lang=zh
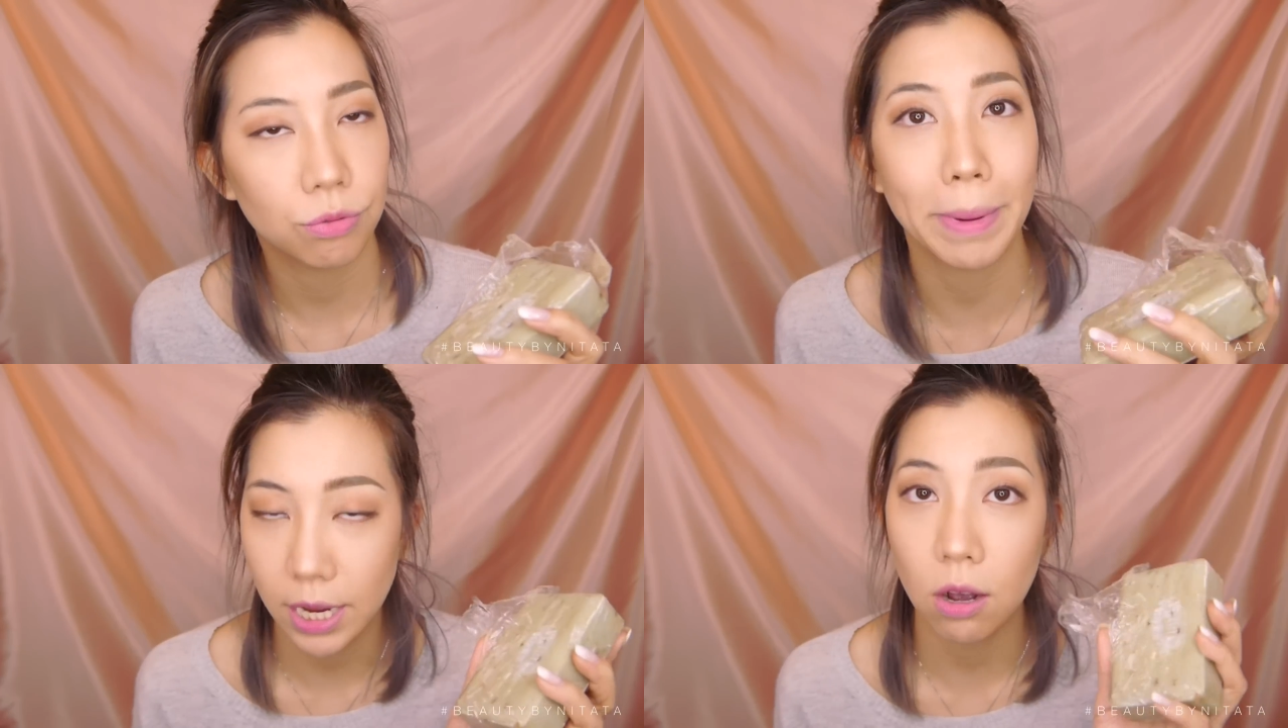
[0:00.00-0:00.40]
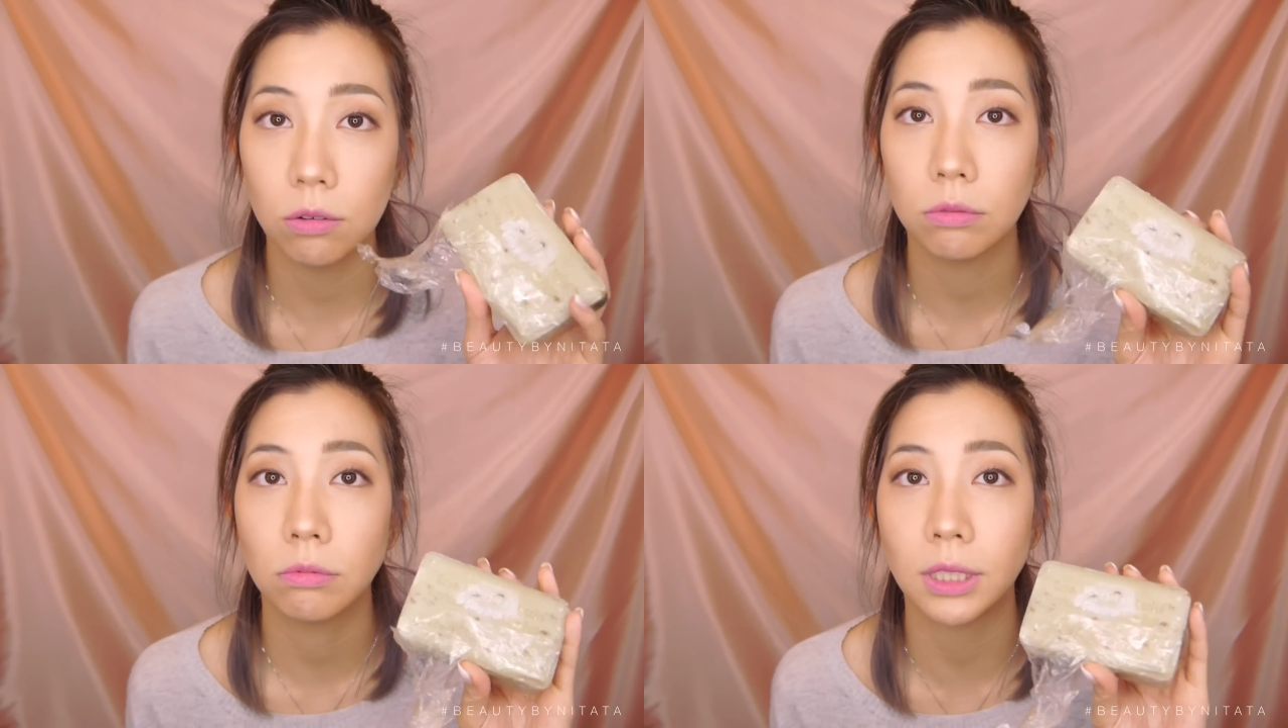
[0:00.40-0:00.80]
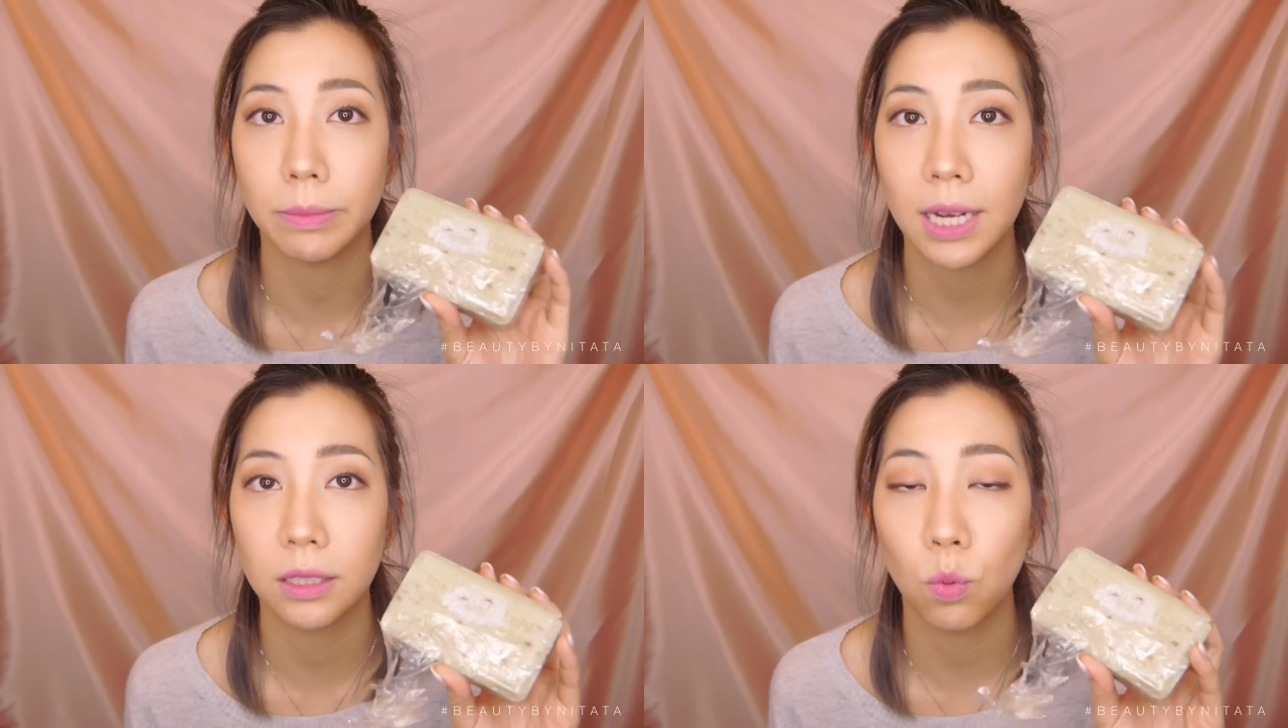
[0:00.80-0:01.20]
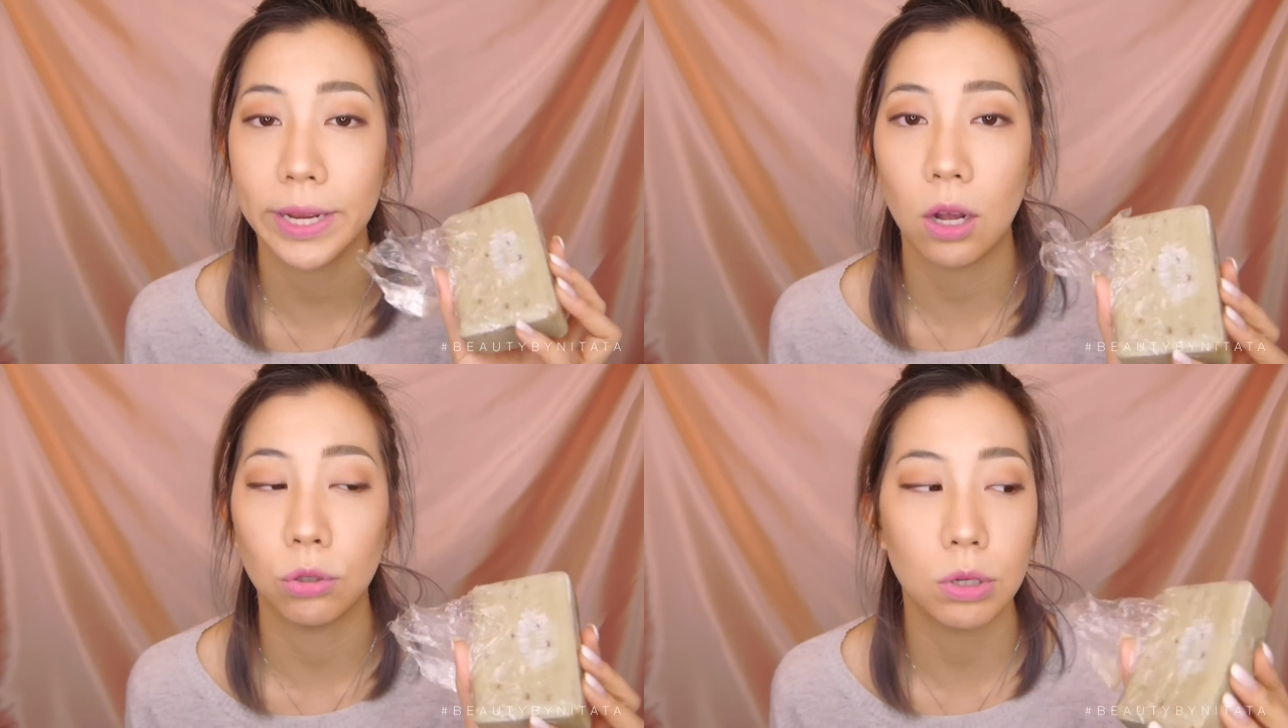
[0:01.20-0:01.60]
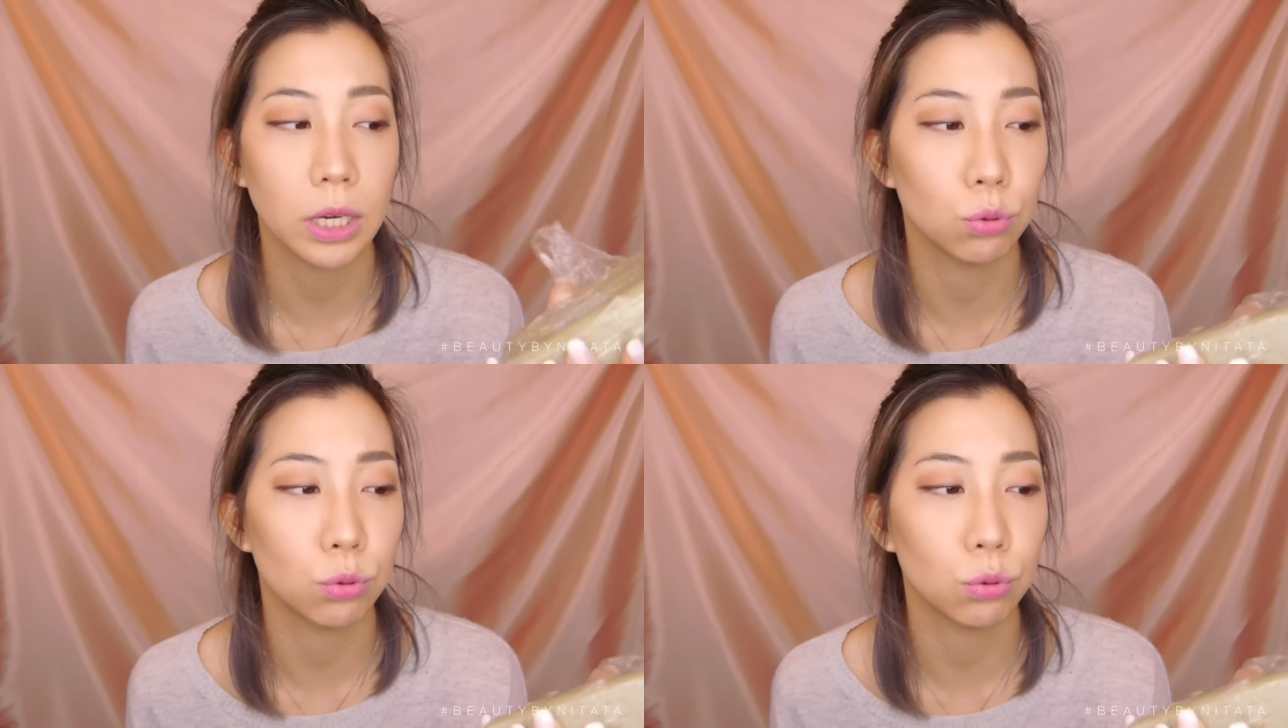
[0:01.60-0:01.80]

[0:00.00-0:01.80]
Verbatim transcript: 你要什么样的味道都可以。